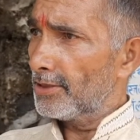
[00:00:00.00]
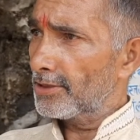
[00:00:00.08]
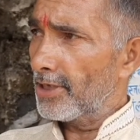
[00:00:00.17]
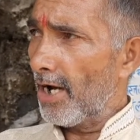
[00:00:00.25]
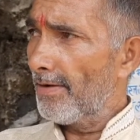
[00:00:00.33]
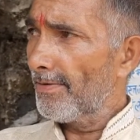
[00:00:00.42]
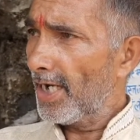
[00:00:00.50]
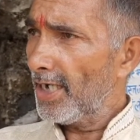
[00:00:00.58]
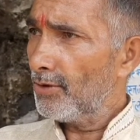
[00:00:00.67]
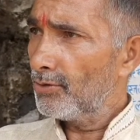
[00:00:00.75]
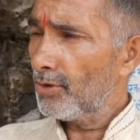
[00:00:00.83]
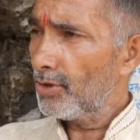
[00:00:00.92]
साहब आए
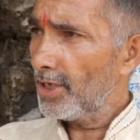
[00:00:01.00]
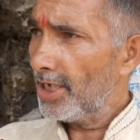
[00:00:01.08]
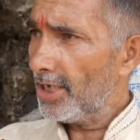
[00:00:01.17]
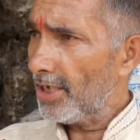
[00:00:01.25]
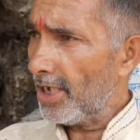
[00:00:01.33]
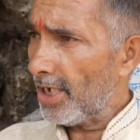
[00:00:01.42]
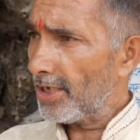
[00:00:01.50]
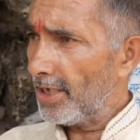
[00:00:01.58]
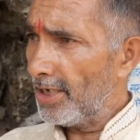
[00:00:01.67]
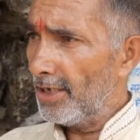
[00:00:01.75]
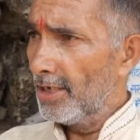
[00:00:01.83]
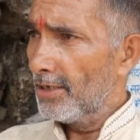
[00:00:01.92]
उन्होंने
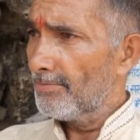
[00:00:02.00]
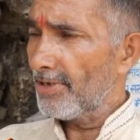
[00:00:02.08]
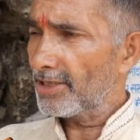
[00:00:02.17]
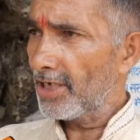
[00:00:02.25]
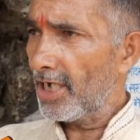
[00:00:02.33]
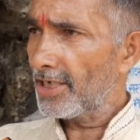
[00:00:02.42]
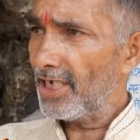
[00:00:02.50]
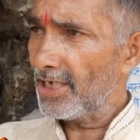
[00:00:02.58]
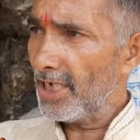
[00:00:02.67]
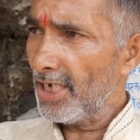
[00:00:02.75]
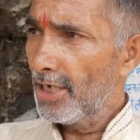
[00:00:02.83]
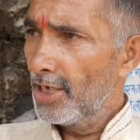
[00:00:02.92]
आके मत्था
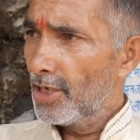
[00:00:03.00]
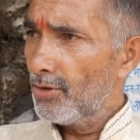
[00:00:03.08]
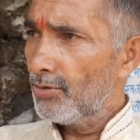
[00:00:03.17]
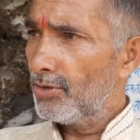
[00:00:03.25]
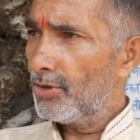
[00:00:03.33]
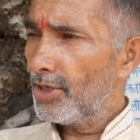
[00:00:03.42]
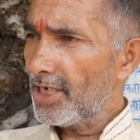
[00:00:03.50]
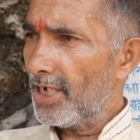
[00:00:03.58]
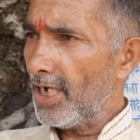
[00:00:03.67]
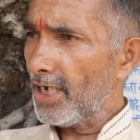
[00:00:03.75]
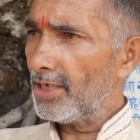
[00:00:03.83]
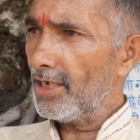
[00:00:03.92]
टेका उन्होंने
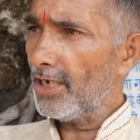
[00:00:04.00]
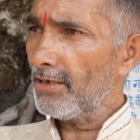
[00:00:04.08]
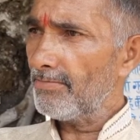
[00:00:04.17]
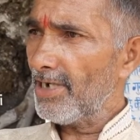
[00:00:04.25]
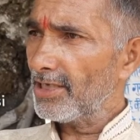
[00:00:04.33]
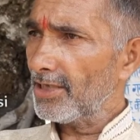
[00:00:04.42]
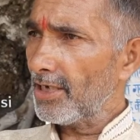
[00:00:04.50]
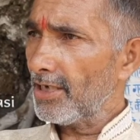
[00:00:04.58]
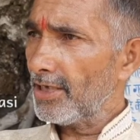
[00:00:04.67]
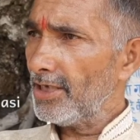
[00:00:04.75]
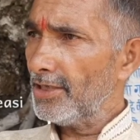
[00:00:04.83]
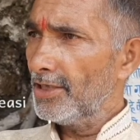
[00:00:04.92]
कहा कि अगर माता
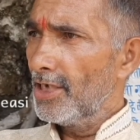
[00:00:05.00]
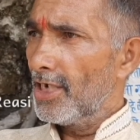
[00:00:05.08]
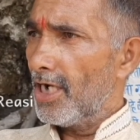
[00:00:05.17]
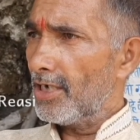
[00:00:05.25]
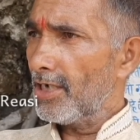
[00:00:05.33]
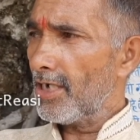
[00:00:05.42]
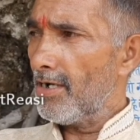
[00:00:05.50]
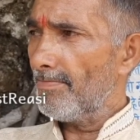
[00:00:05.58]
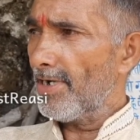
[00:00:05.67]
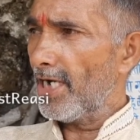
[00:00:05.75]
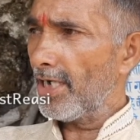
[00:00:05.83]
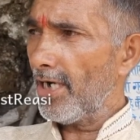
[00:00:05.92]
रानी अगर
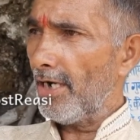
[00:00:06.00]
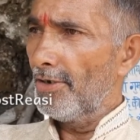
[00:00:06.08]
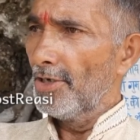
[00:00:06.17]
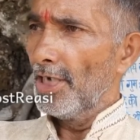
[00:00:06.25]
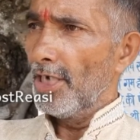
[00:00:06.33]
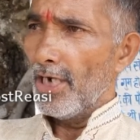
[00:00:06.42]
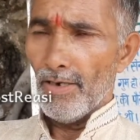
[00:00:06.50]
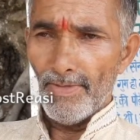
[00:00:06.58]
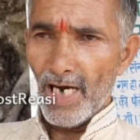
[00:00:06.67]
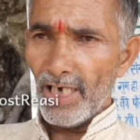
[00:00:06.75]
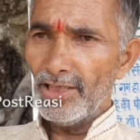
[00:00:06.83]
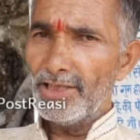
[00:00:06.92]
हमारा
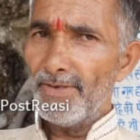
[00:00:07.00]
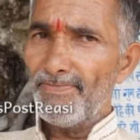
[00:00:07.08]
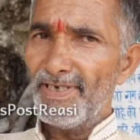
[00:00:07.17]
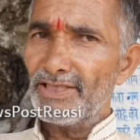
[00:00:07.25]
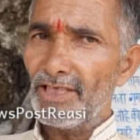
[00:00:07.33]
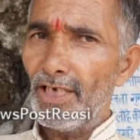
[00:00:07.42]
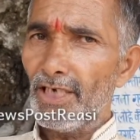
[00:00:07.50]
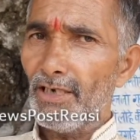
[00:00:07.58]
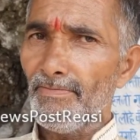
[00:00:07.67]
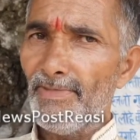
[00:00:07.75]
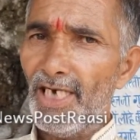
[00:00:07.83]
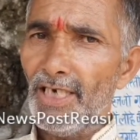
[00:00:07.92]
हमारी जे पिस्टल
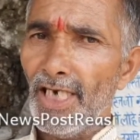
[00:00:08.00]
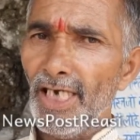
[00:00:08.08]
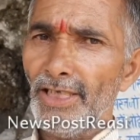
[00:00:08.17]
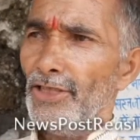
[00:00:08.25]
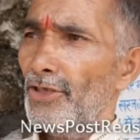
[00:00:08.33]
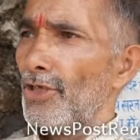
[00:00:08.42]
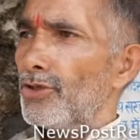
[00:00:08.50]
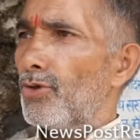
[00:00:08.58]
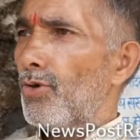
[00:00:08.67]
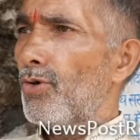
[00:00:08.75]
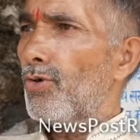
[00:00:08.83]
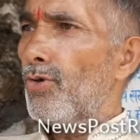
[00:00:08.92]
अगर मिल गई
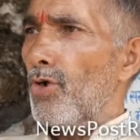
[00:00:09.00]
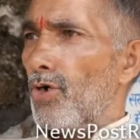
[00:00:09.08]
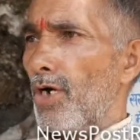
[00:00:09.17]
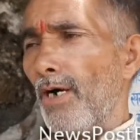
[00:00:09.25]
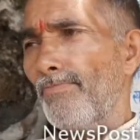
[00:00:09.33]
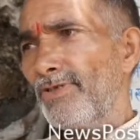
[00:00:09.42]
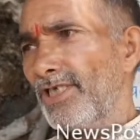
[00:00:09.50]
तो हम